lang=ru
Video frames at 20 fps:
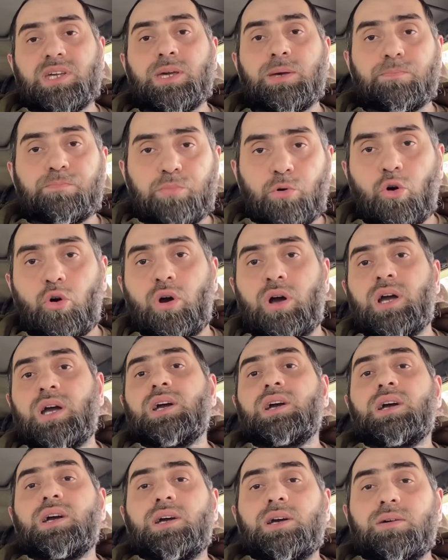И по
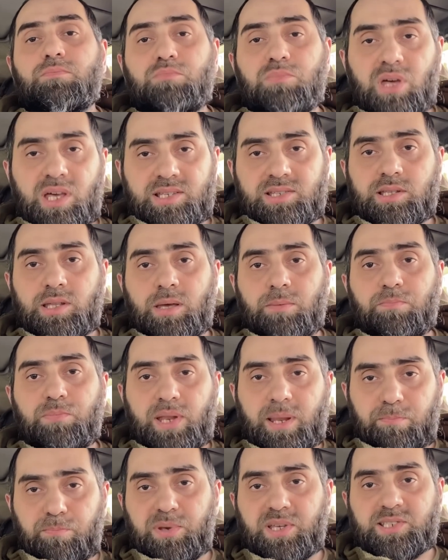местной
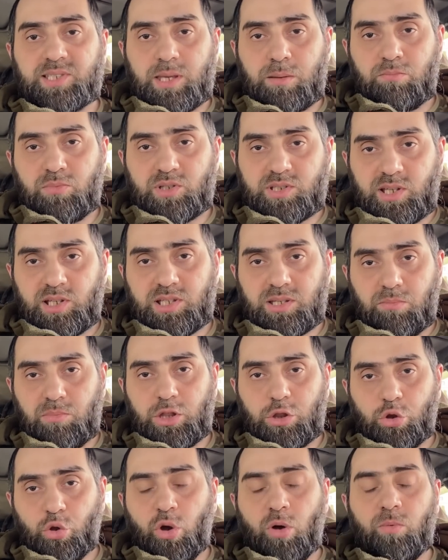переписке
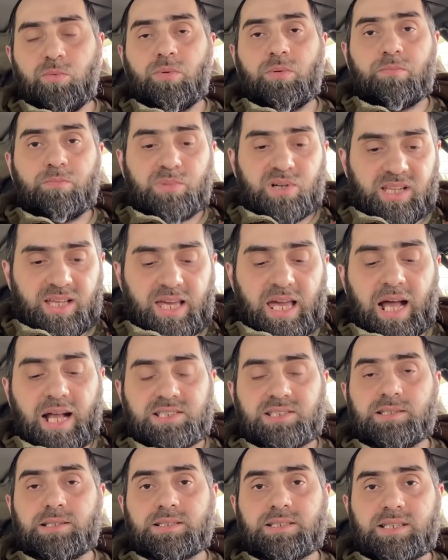седиментов было
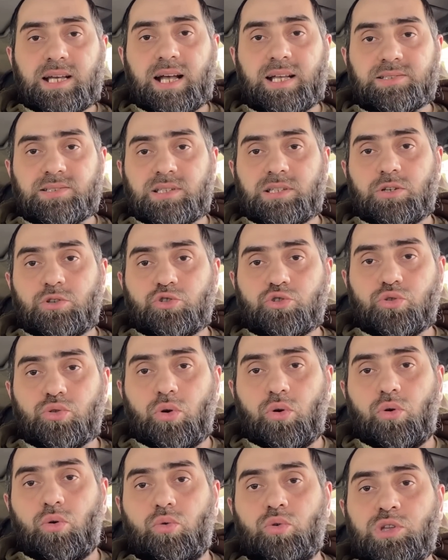ясно сказано,
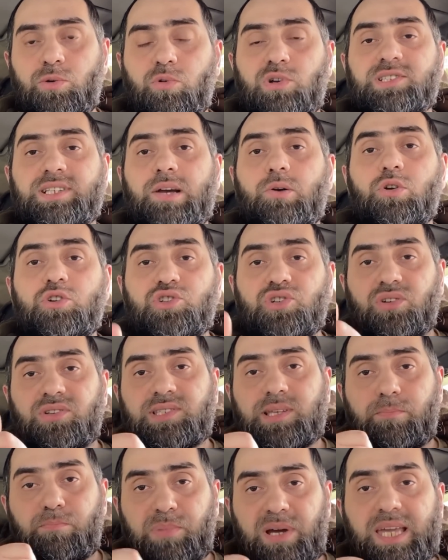что у него
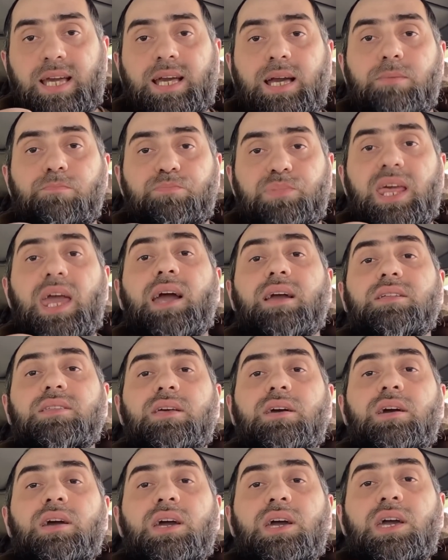закончился боекомплект,